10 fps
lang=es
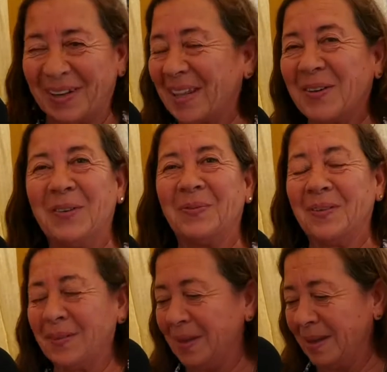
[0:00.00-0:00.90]
pero disculpe,
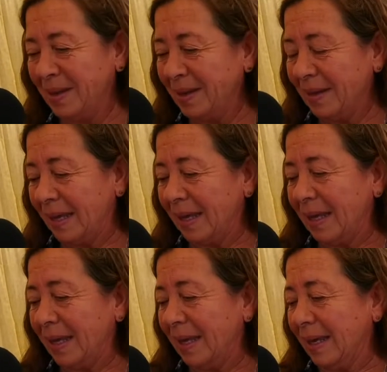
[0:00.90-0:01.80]

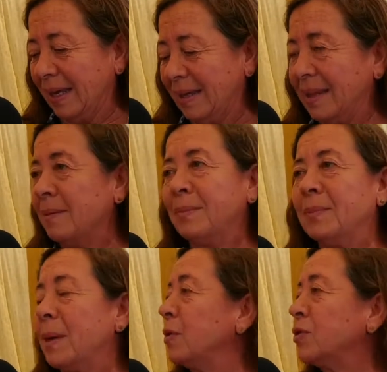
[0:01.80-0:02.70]
y
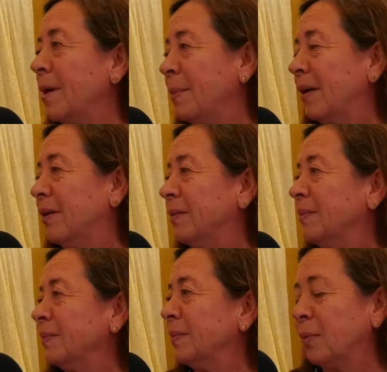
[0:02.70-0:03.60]
de muchos amigos,
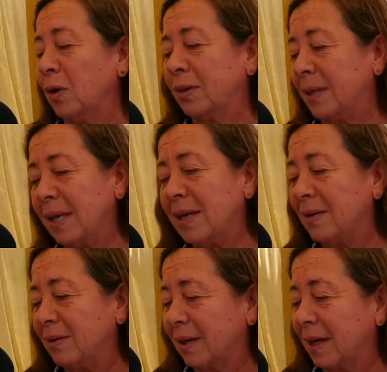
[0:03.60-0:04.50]
unos
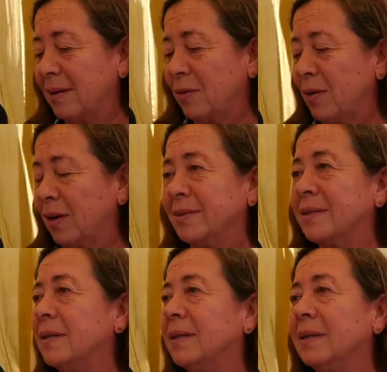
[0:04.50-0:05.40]
tíos que ellos ayudaron
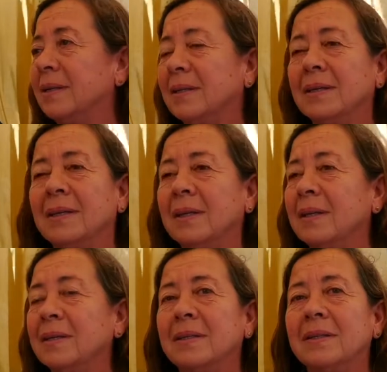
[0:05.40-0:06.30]
sin,
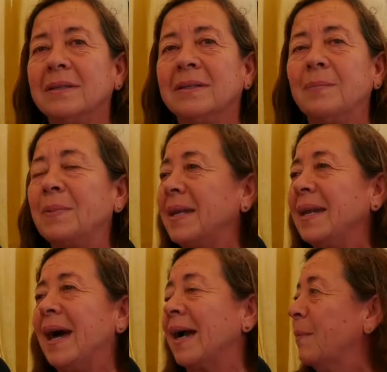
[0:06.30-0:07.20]
sin pedir
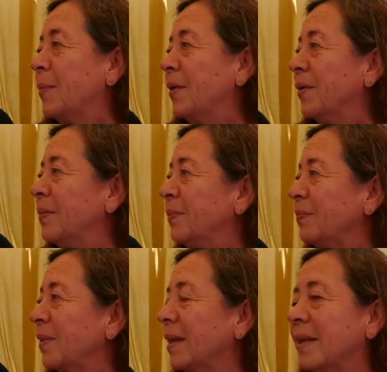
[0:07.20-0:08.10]
nada a cambio.
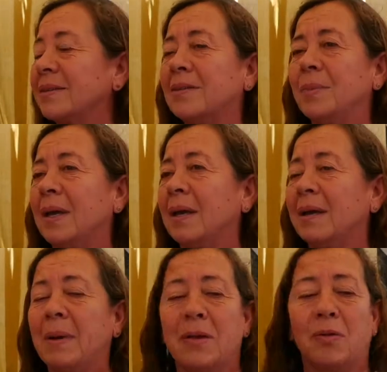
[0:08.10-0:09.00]
Y eso
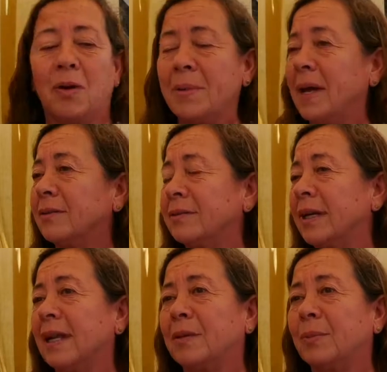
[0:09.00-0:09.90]
me, me ayudó a mí a
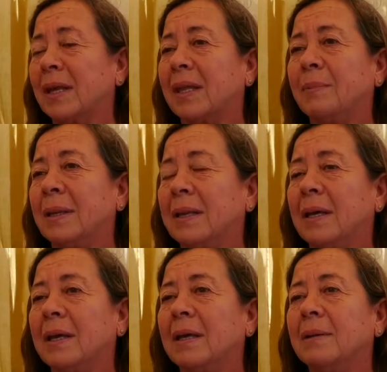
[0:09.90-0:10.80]
seguir esto porque de
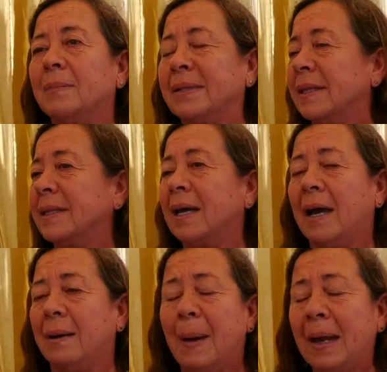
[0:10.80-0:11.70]
repente me
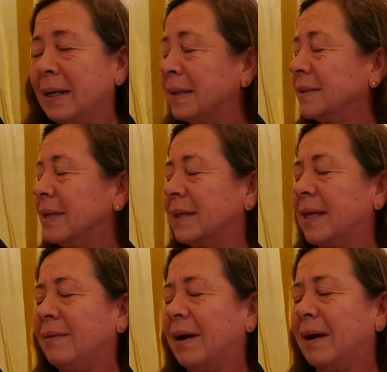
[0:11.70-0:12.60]
sentía mal, ya
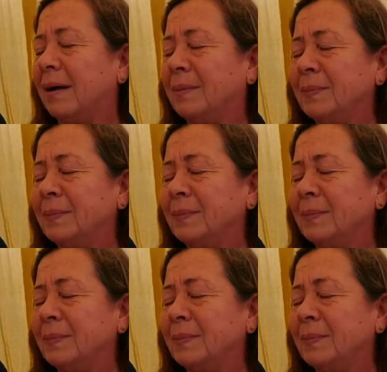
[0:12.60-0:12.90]
estaba